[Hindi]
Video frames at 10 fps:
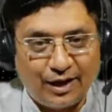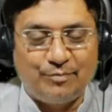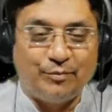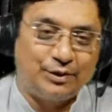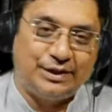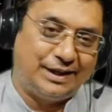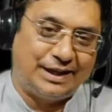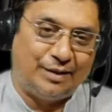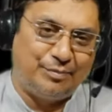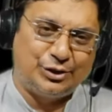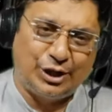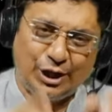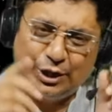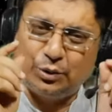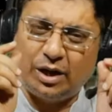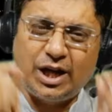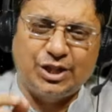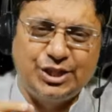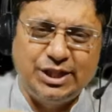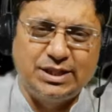अगर आप मुक्ति की राह पर चलेंगे तो
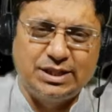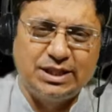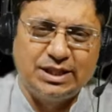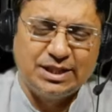हर चीज